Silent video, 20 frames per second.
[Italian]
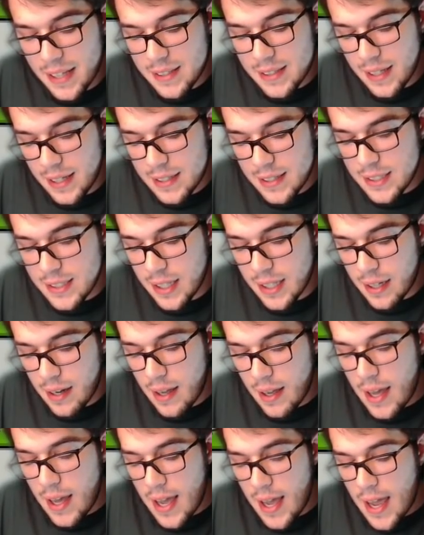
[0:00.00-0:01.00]
di elisir
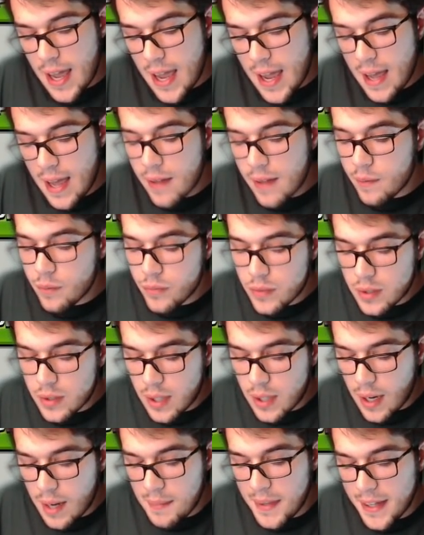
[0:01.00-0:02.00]
e
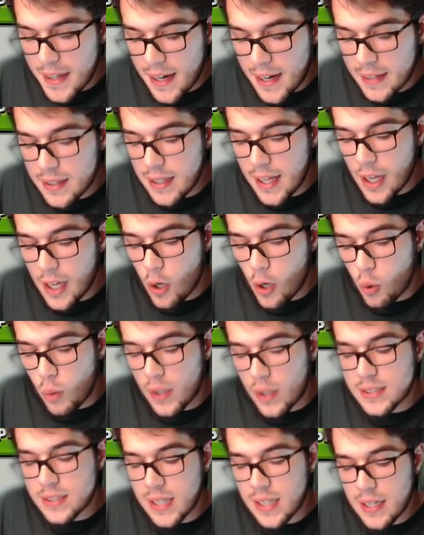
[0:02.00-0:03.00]
3.000 di nero,
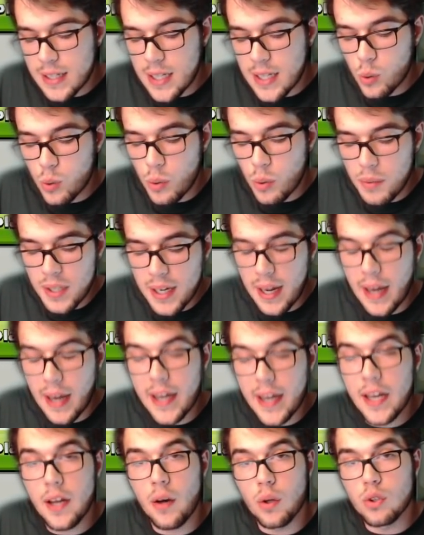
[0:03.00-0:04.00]
qua segna
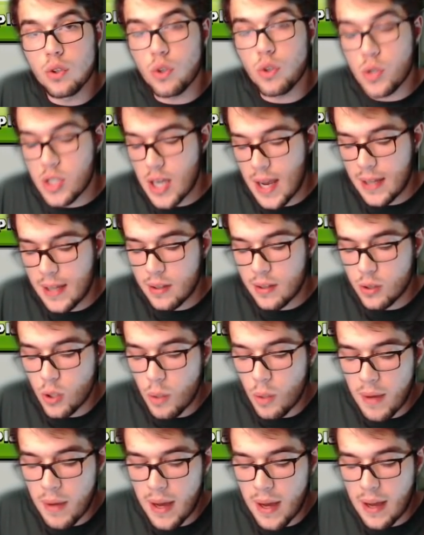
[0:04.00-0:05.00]

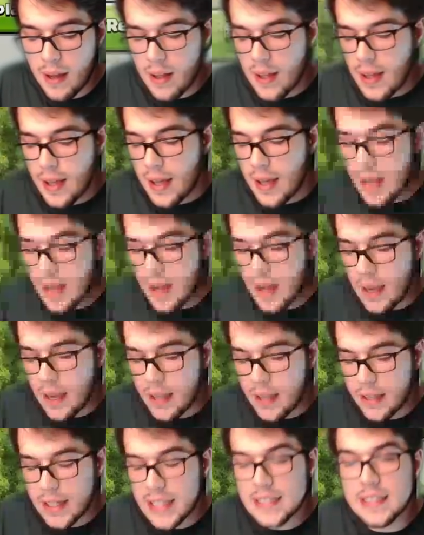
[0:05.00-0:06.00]
2.800 ma eh,
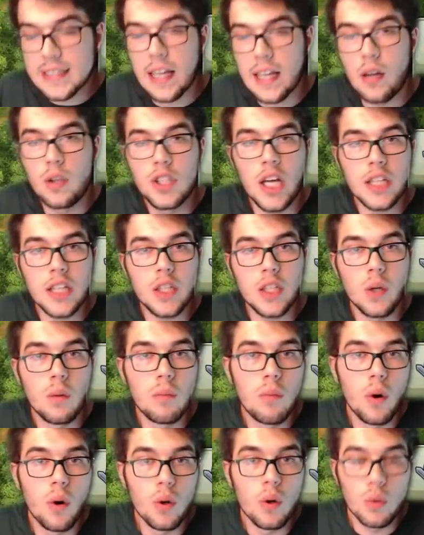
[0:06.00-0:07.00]
in cristallo già c'è
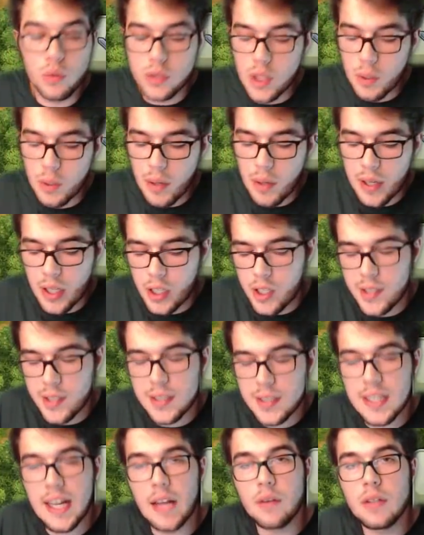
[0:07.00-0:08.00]
un bonus di qualche
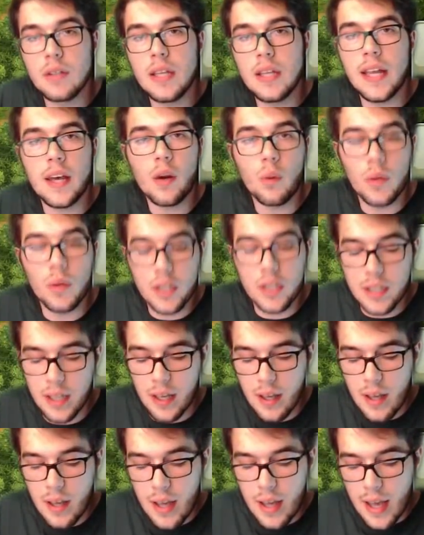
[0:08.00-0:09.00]
centinaio di nero
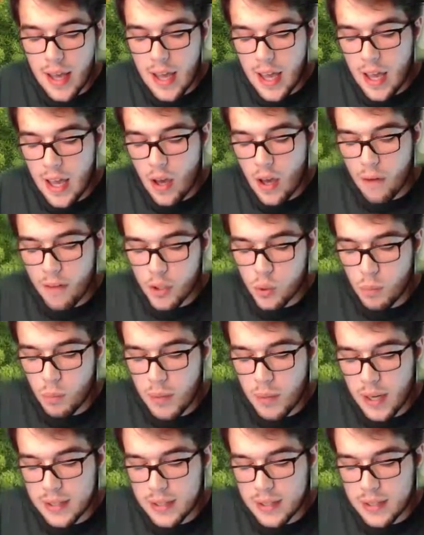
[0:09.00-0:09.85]
quindi eh, ho fatto un bel